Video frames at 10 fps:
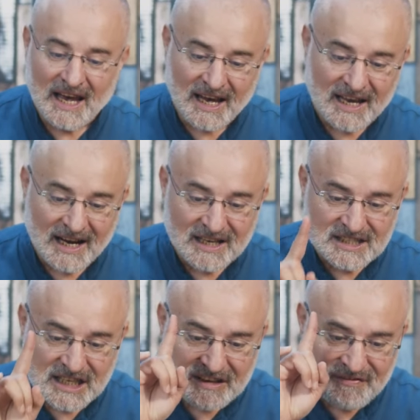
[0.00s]

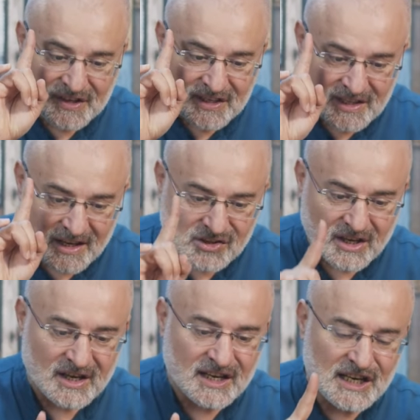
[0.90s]
Eğer tevhid
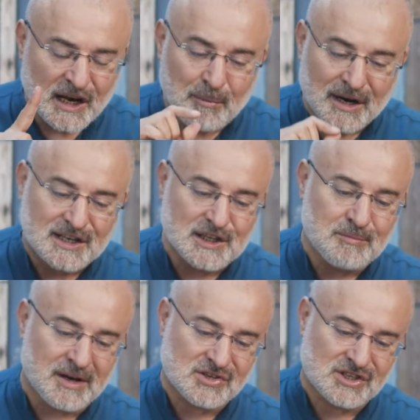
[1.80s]
nazarıyla
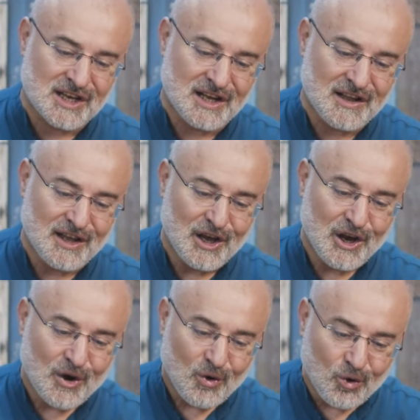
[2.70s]
bakılmazsa
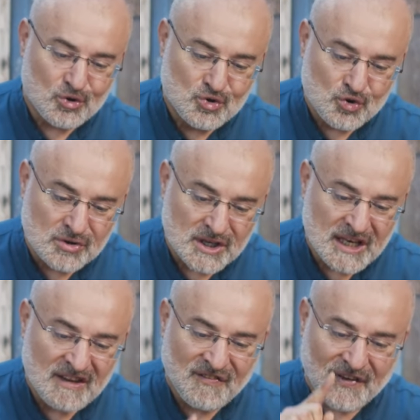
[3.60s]
o
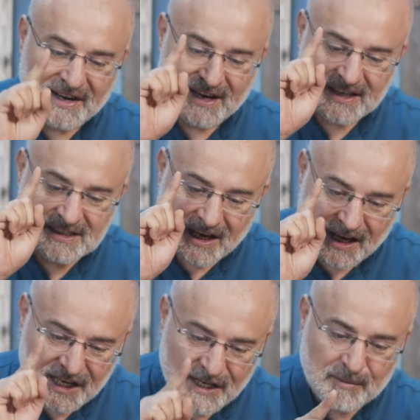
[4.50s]
cüz'i fakat
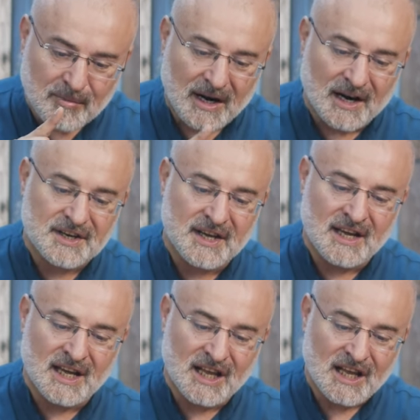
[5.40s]

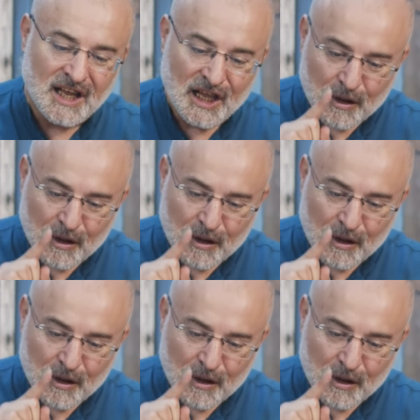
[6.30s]
alimane,